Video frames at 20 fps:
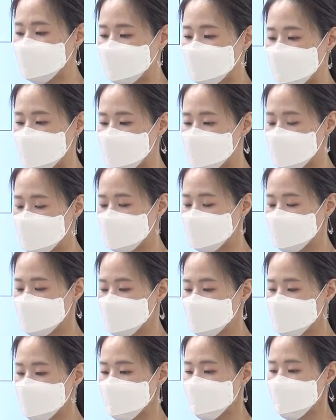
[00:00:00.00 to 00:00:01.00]
라고 했죠.
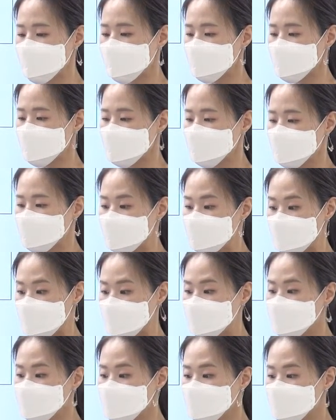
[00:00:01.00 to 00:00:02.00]

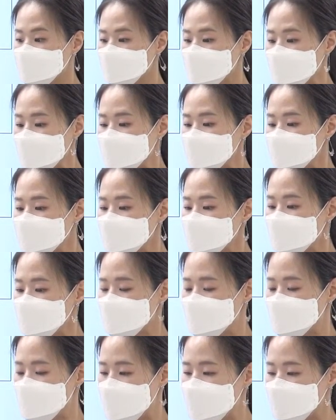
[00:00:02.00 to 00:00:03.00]
맞아요. 음, it should be
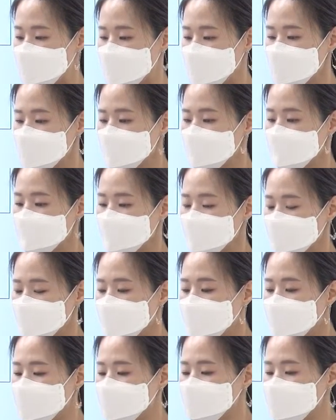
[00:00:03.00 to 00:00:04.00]
better.
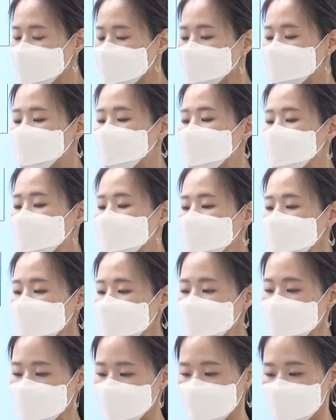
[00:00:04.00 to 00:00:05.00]
cold.
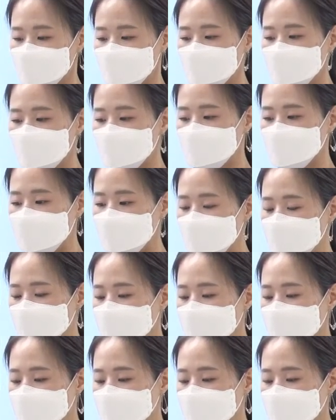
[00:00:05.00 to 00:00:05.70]
불린다면 더 좋을 거래요.